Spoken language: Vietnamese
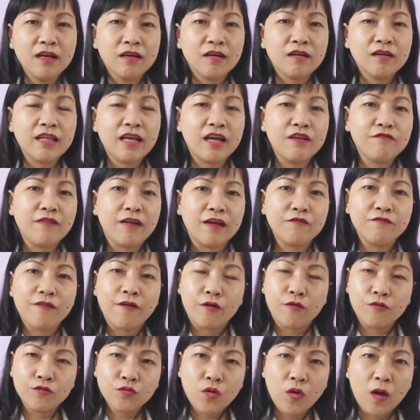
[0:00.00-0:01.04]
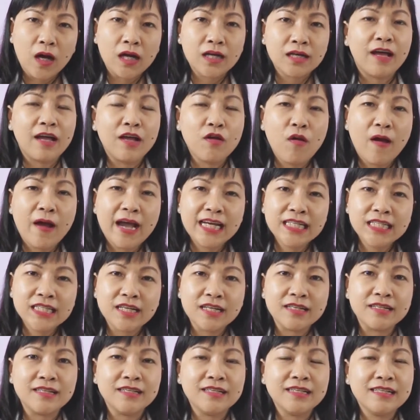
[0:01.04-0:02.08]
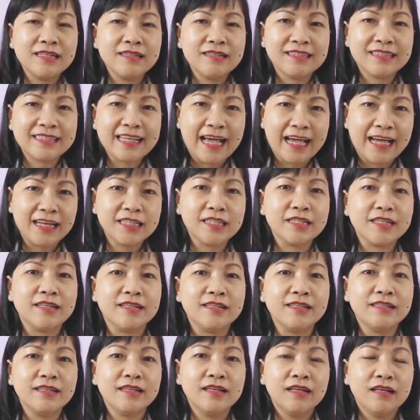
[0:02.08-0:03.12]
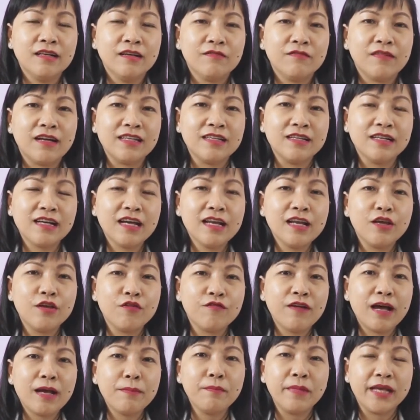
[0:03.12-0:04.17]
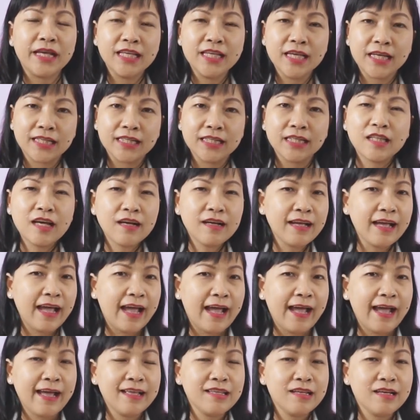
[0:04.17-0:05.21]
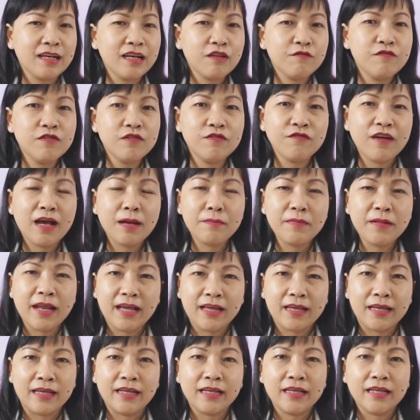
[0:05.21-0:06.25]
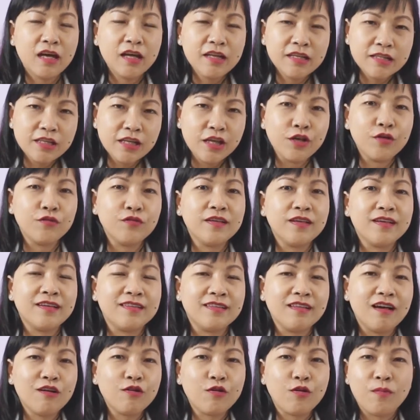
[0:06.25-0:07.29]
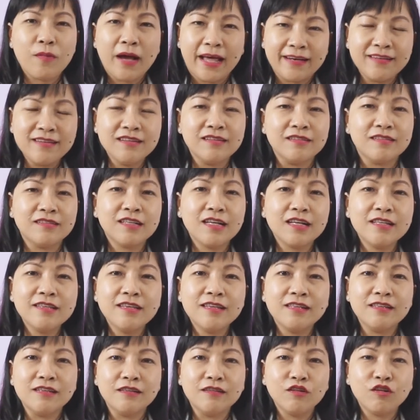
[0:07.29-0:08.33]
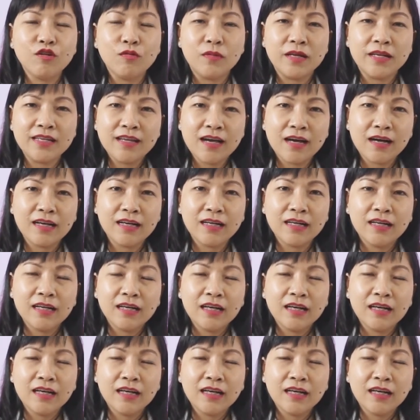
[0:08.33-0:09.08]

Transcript: có thể phải phẫu thuật phải hóa trị xạ trị và những cái liệu pháp miễn dịch tất cả những cái phương pháp này ít nhiều gì nó cũng ảnh hưởng đến dinh dưỡng của bệnh nhân